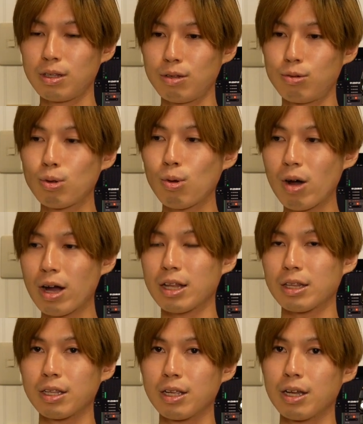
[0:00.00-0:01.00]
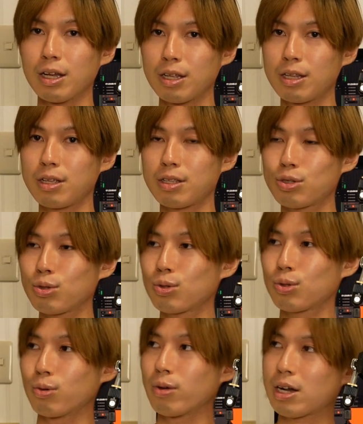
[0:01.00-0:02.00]
フロアがあってでちょっ
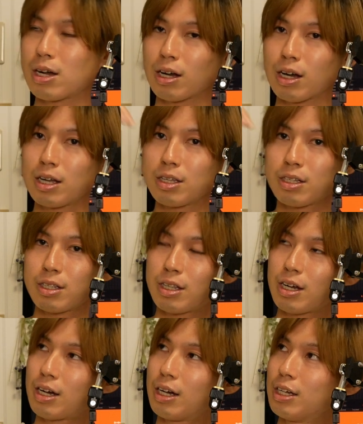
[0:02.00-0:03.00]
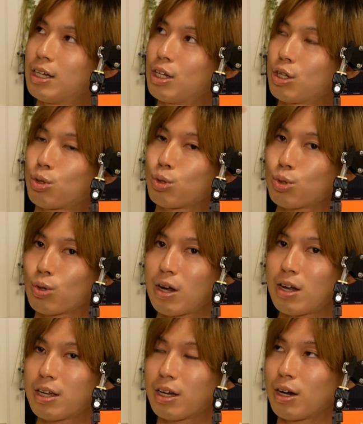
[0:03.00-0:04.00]
と上からかんなんか図書
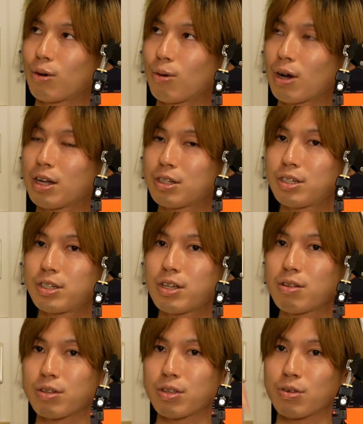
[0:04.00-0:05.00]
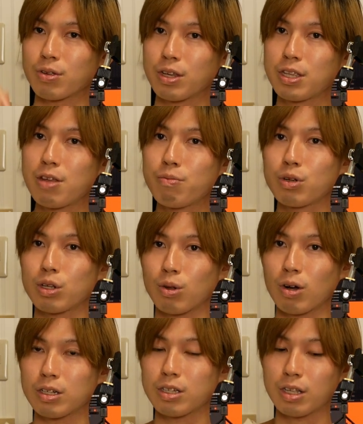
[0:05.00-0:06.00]
館員がこう監視してるんですよね居眠りと
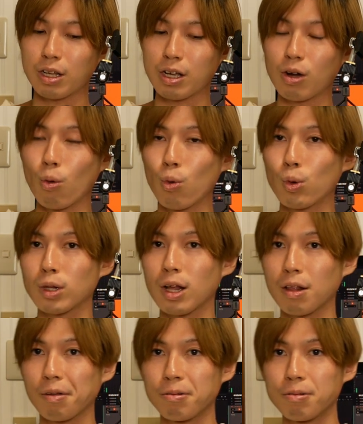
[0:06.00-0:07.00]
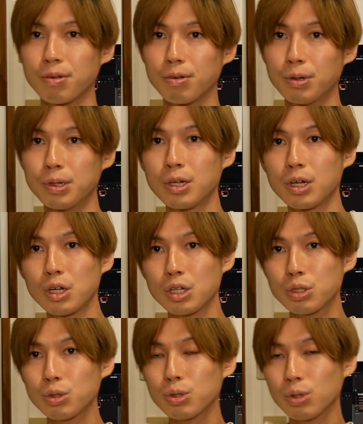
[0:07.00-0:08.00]
かしてたらなんか怒られるっていう
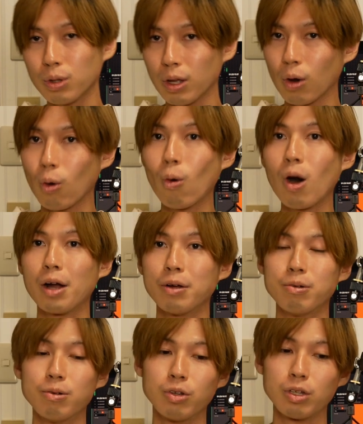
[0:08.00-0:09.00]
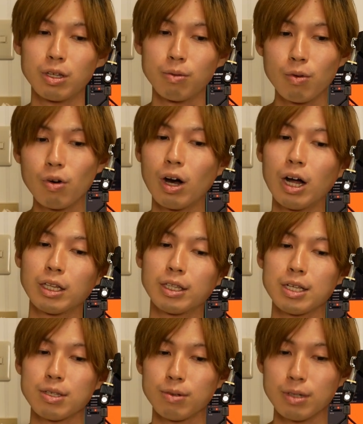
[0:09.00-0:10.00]
ちょっとね怖い雰囲気もあっ
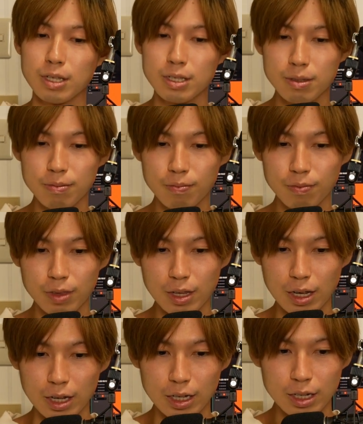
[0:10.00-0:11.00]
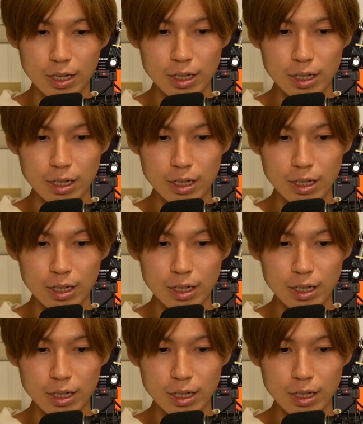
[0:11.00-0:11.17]
たそうですはい